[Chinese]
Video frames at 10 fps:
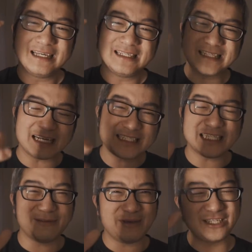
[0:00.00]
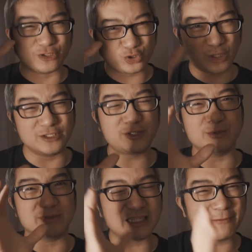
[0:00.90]
相机里面有存
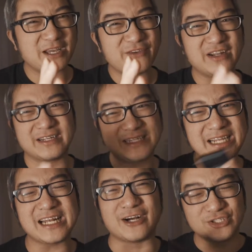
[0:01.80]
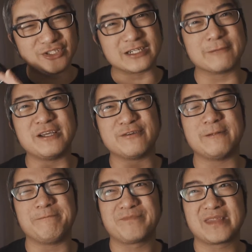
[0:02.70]
储一个备份，电脑又有一个备
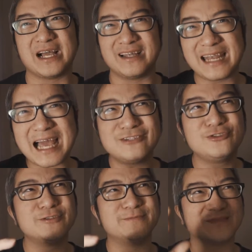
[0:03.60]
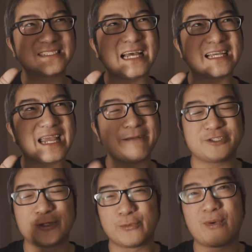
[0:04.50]
份。而 Lightroom 在
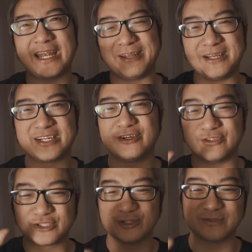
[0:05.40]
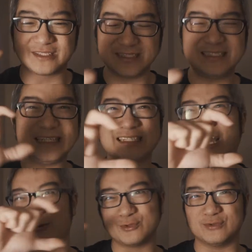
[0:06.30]
Capture One 里面都有这种直接
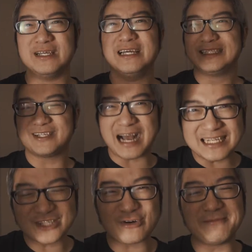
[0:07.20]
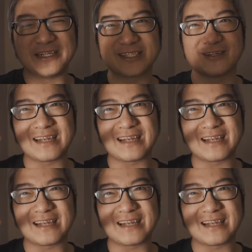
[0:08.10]
导入，就按下快门的时候